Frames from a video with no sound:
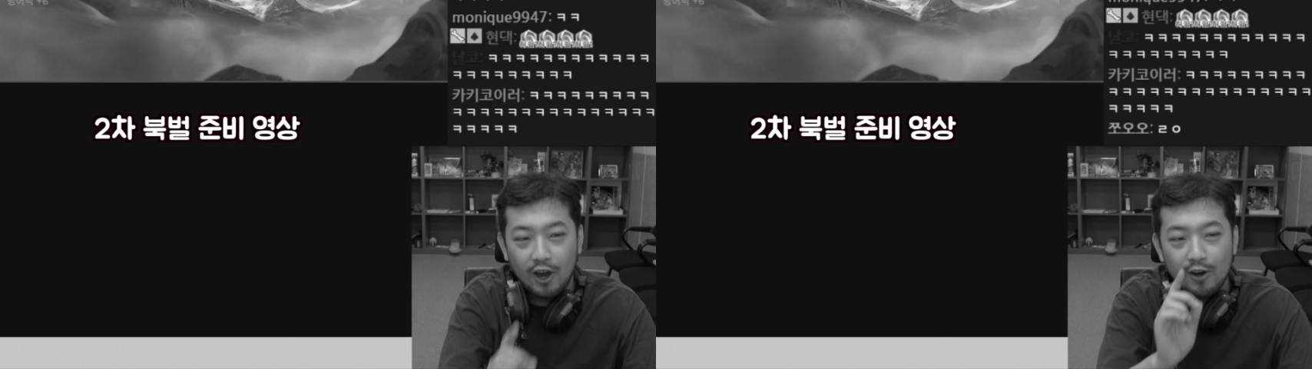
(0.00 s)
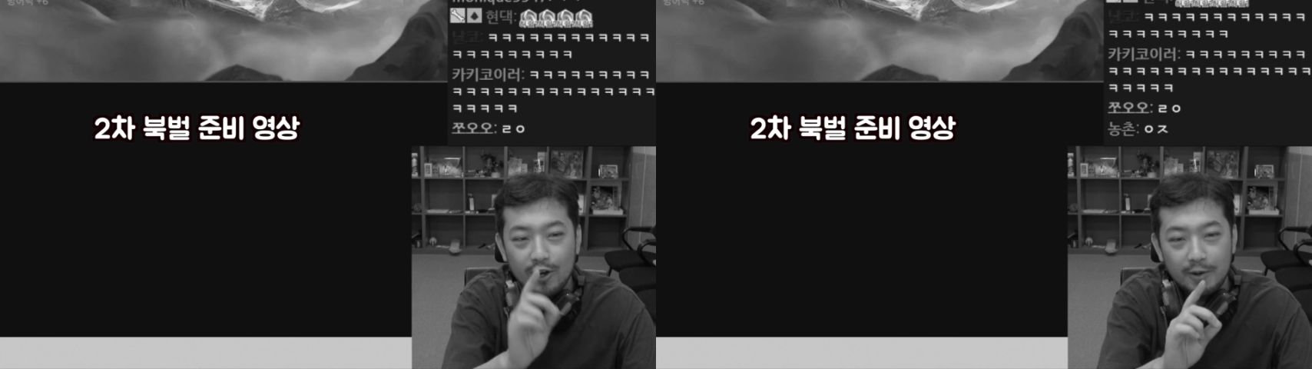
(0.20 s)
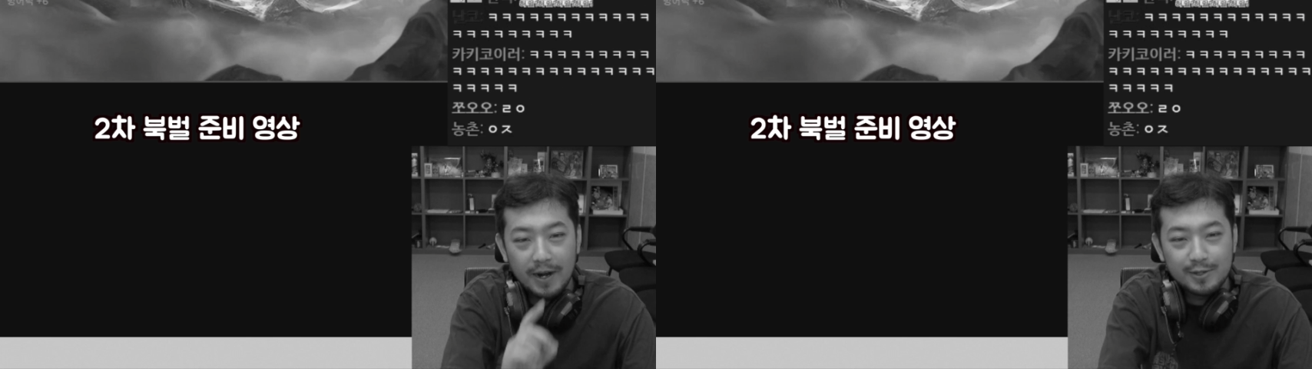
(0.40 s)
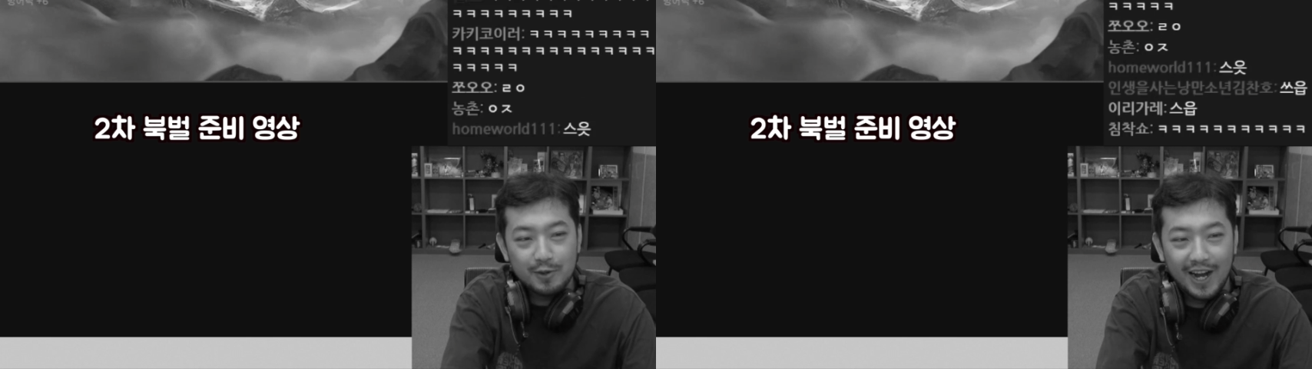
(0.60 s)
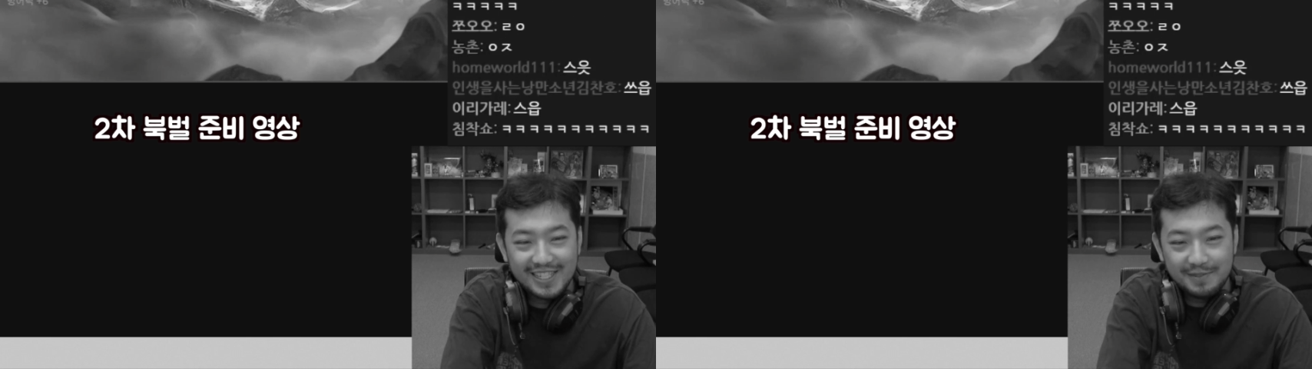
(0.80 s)
경거망동
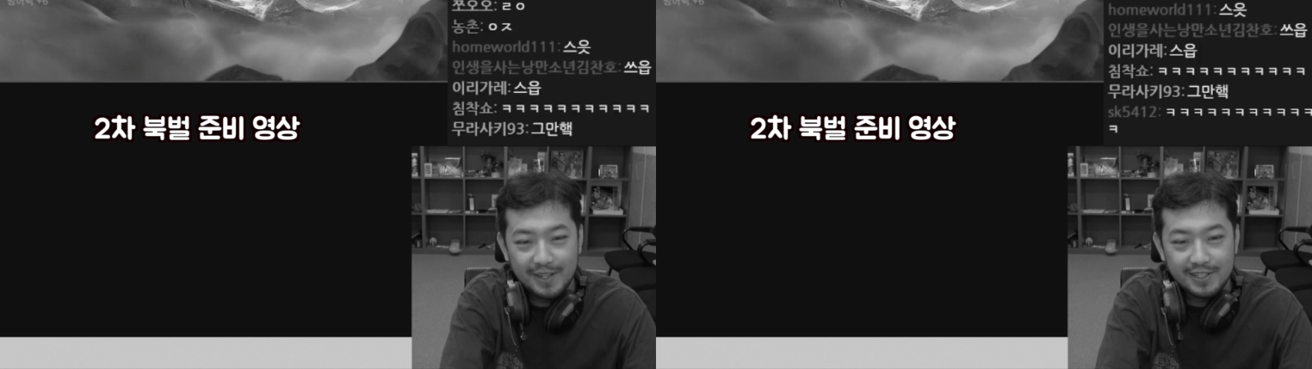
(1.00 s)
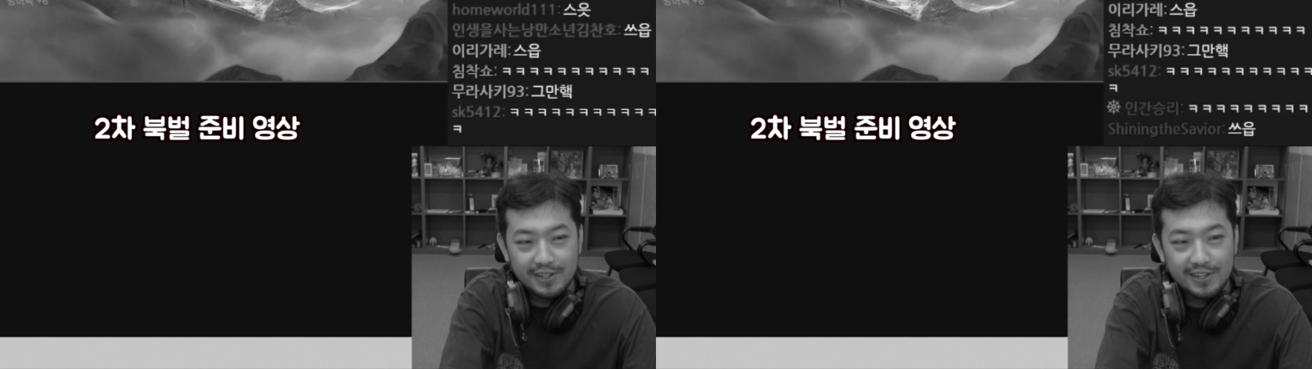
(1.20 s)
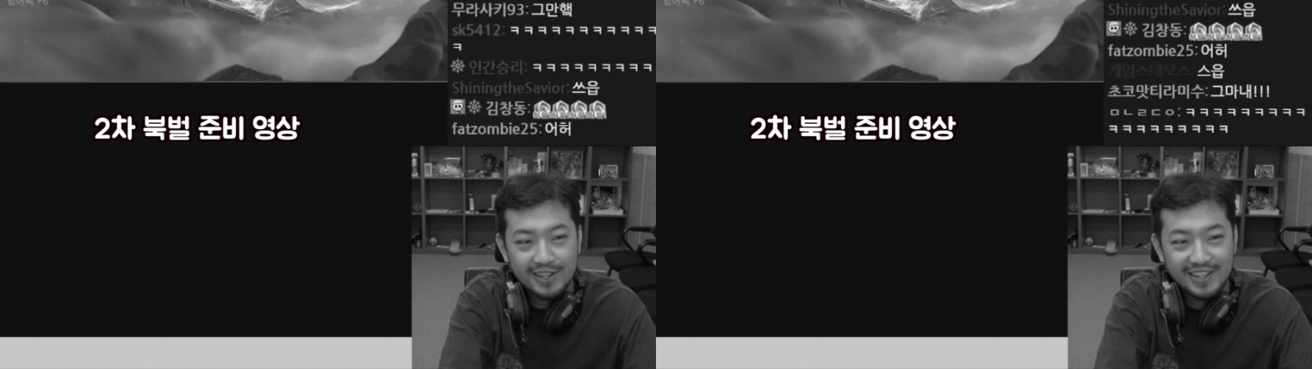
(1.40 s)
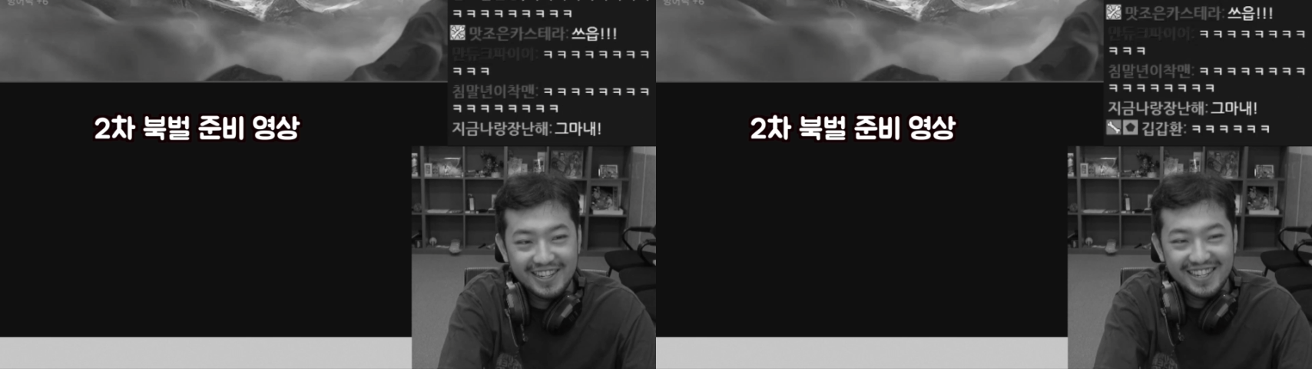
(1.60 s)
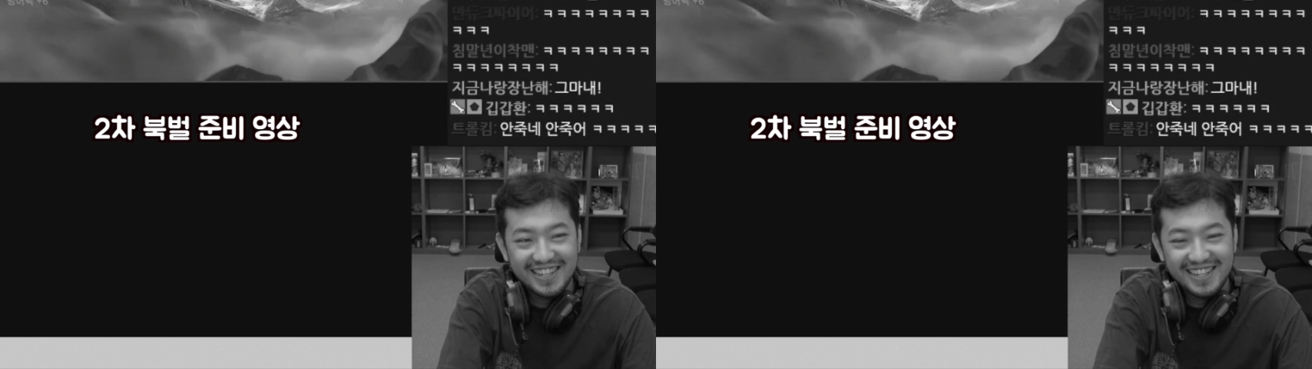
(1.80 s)
하지 마세요
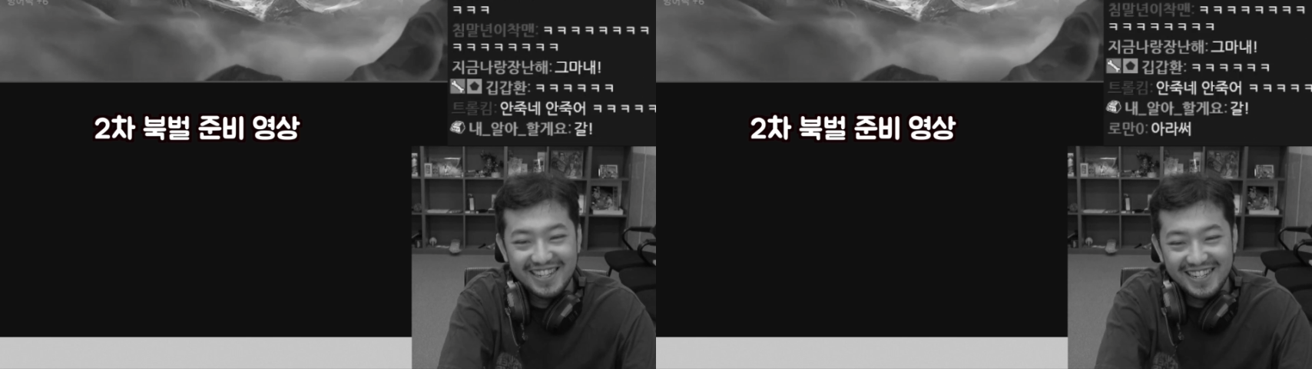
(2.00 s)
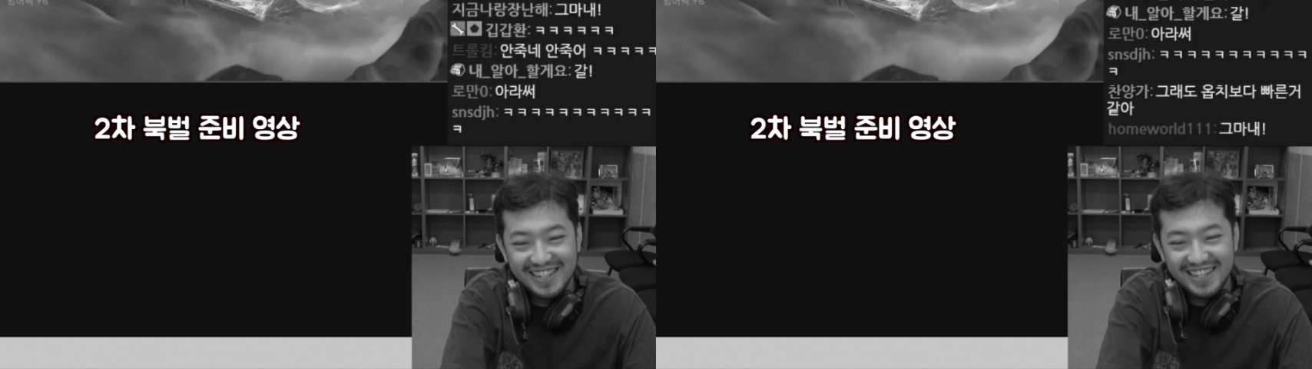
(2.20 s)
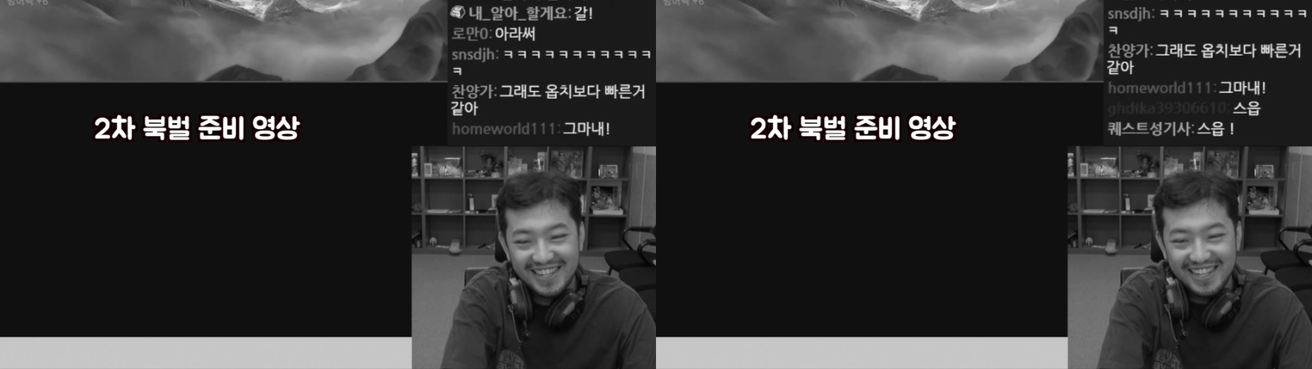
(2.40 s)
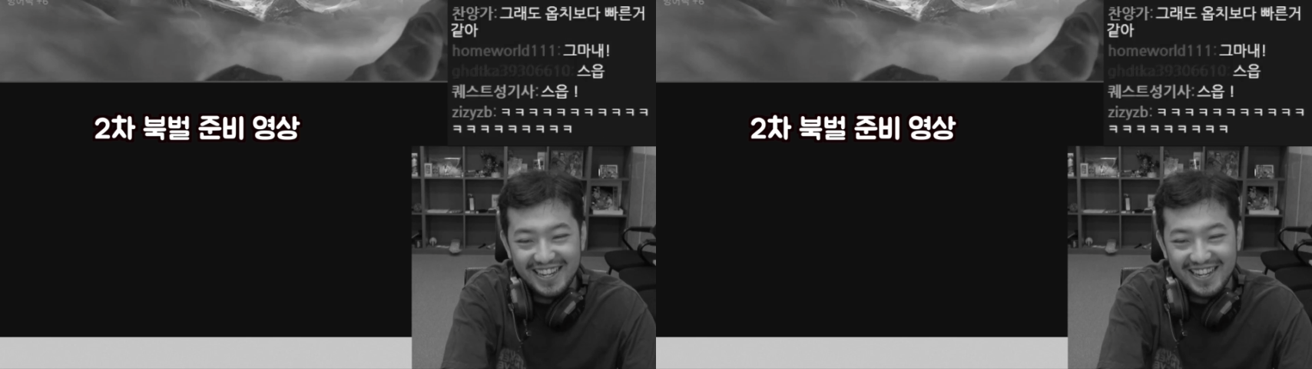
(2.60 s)
알겠어요